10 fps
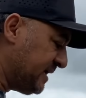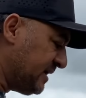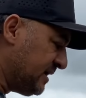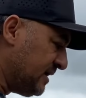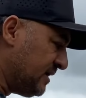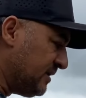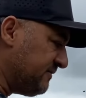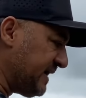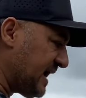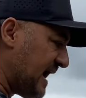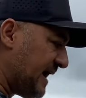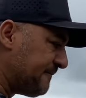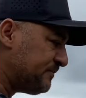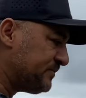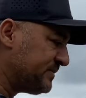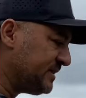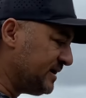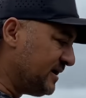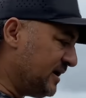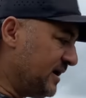Tá não. Vem cá.
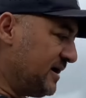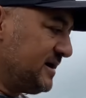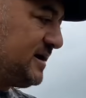É,